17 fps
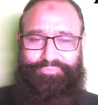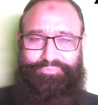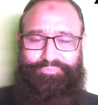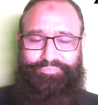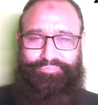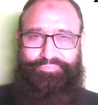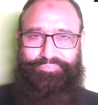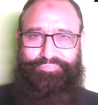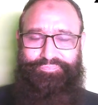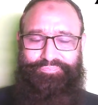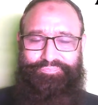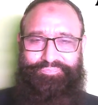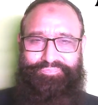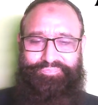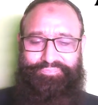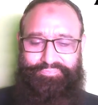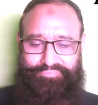उसको ना
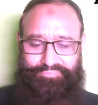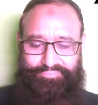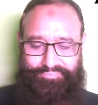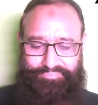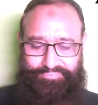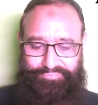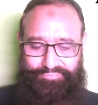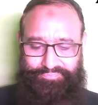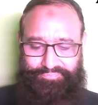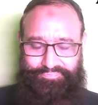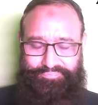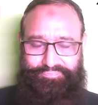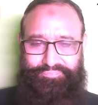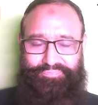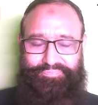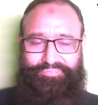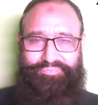क्या कहते हैं
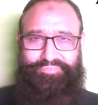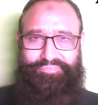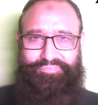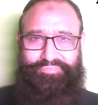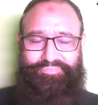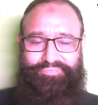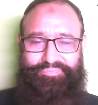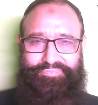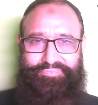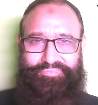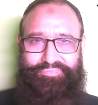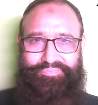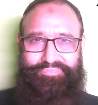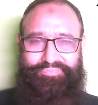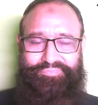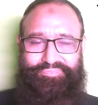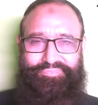का इंजेक्शन
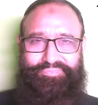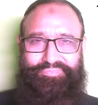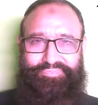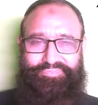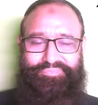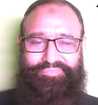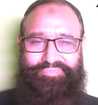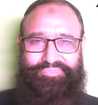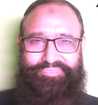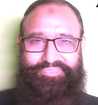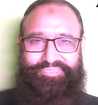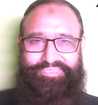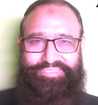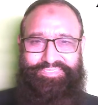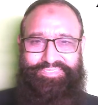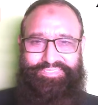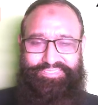अगर दें तो कितनी
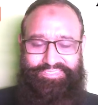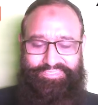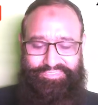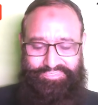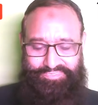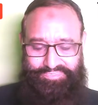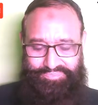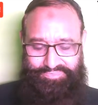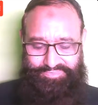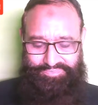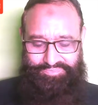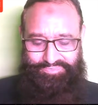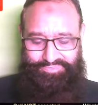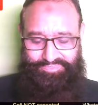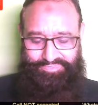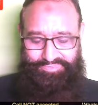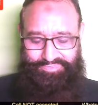डोज हम दें
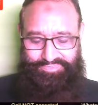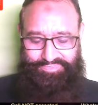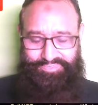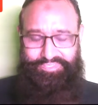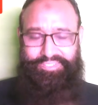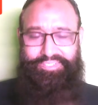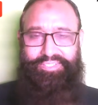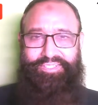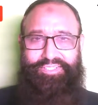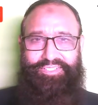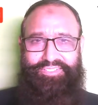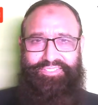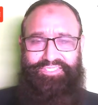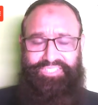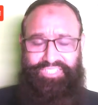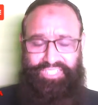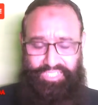सात मंथ का बकरा
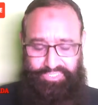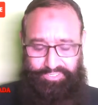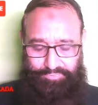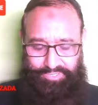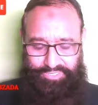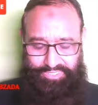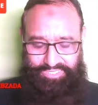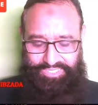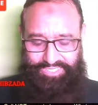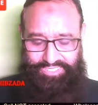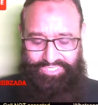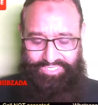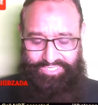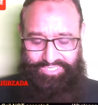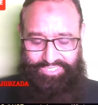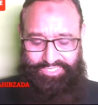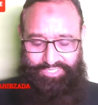है सात मंथ का
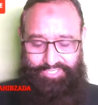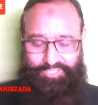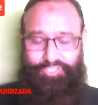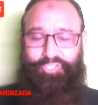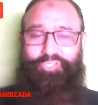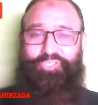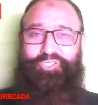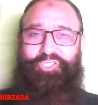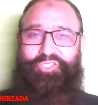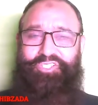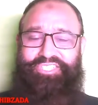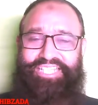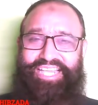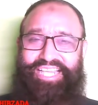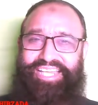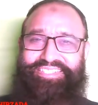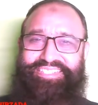उसको
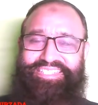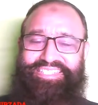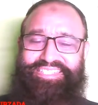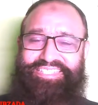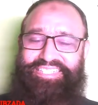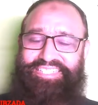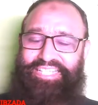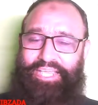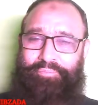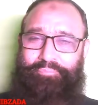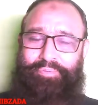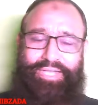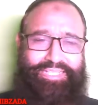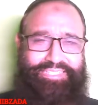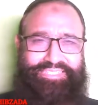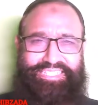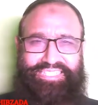चार सीसी या
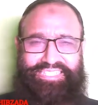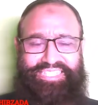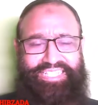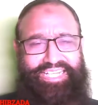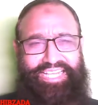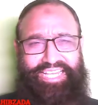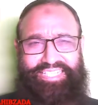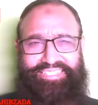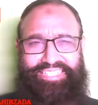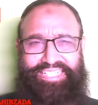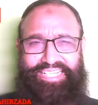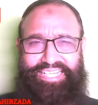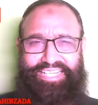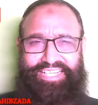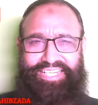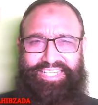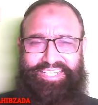पाँच सीसी का लग
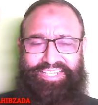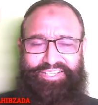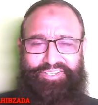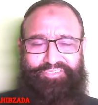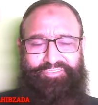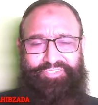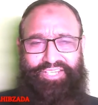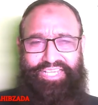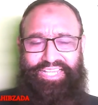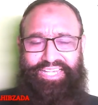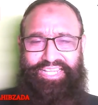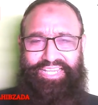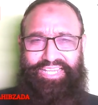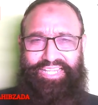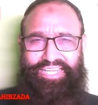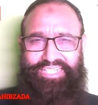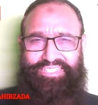जाएगा फिक्र ना
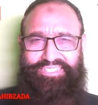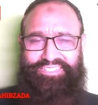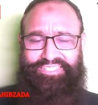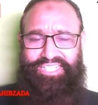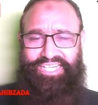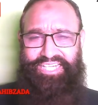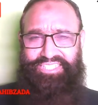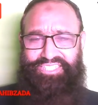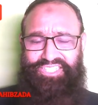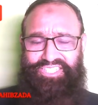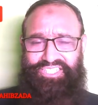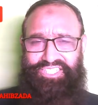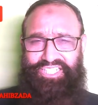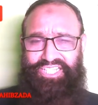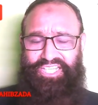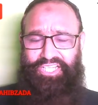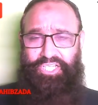करें चार
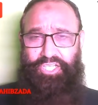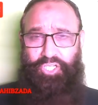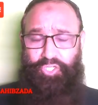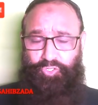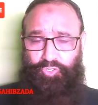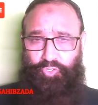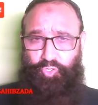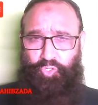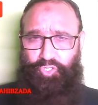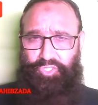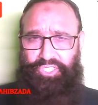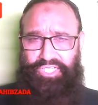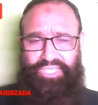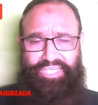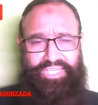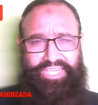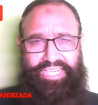सीसी के दो
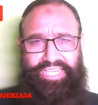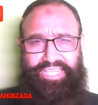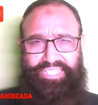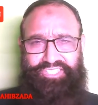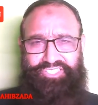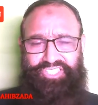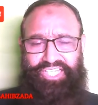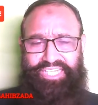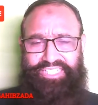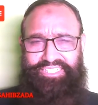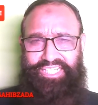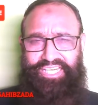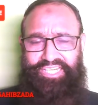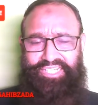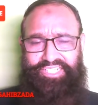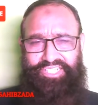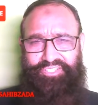दिन लगाएं इन
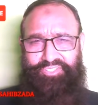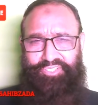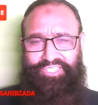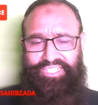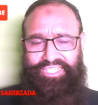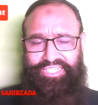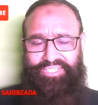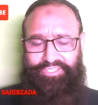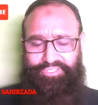ताला ठीक हो जाएगा